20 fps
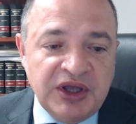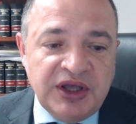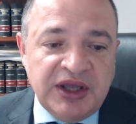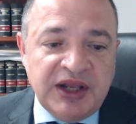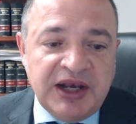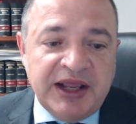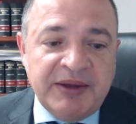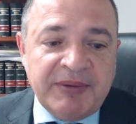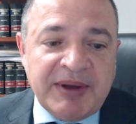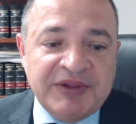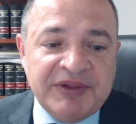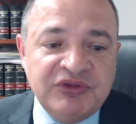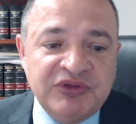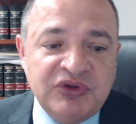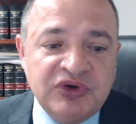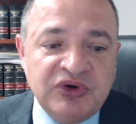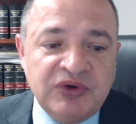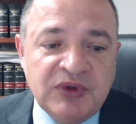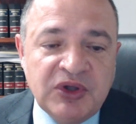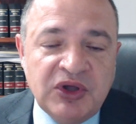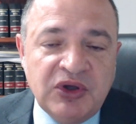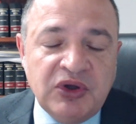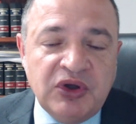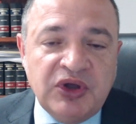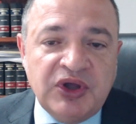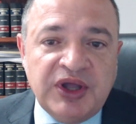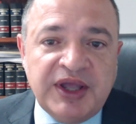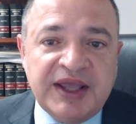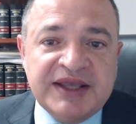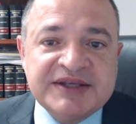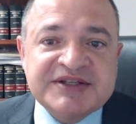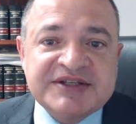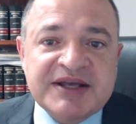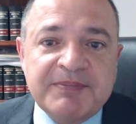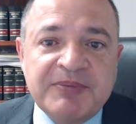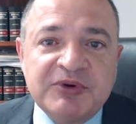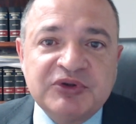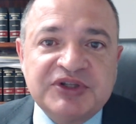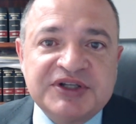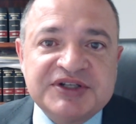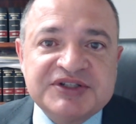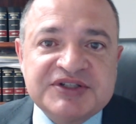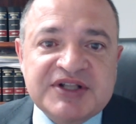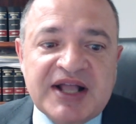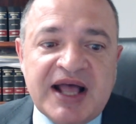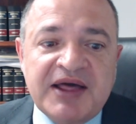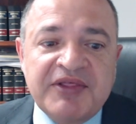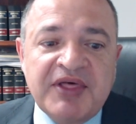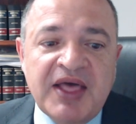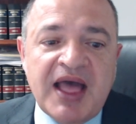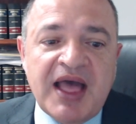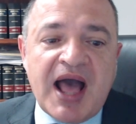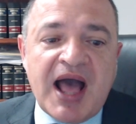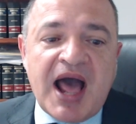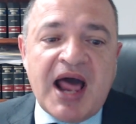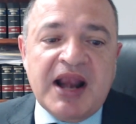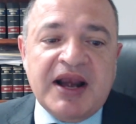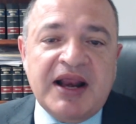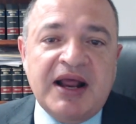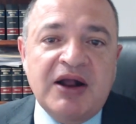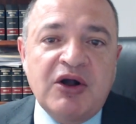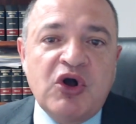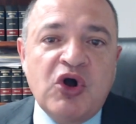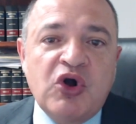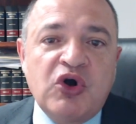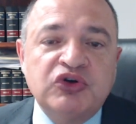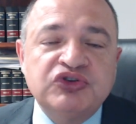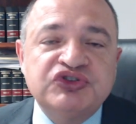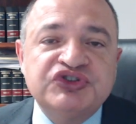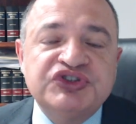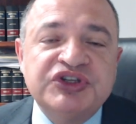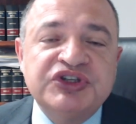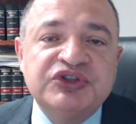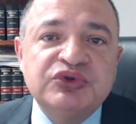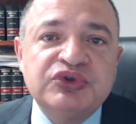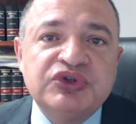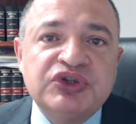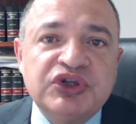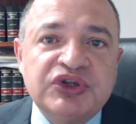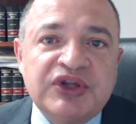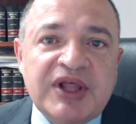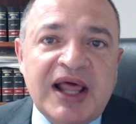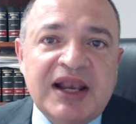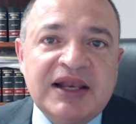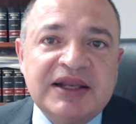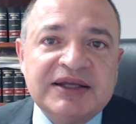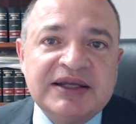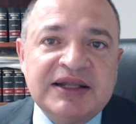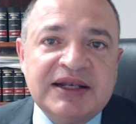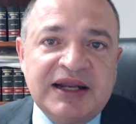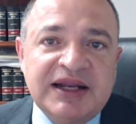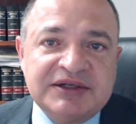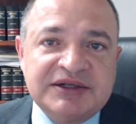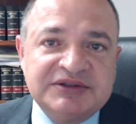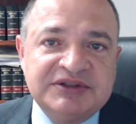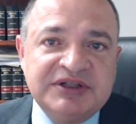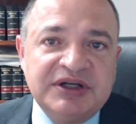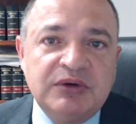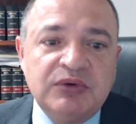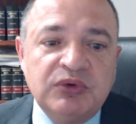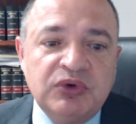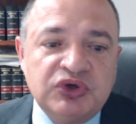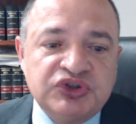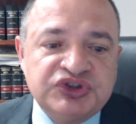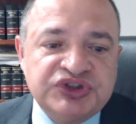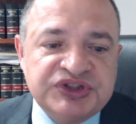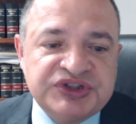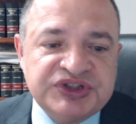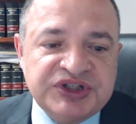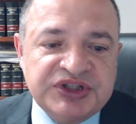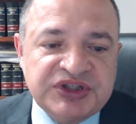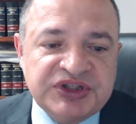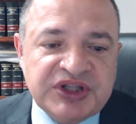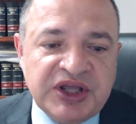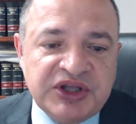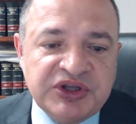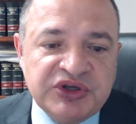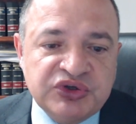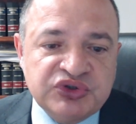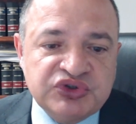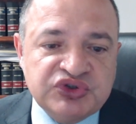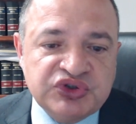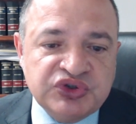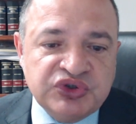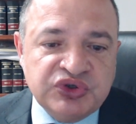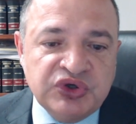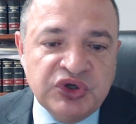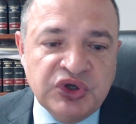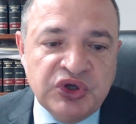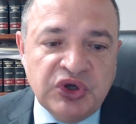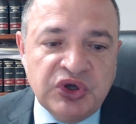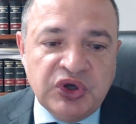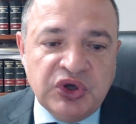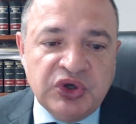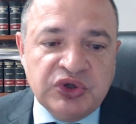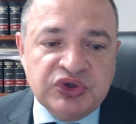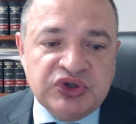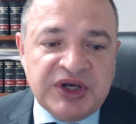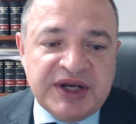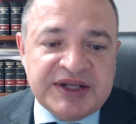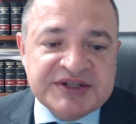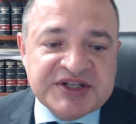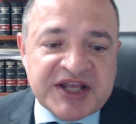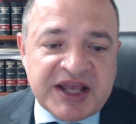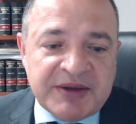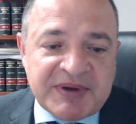elevando eh, esa potestad a rango constitucional en el artículo 68.3,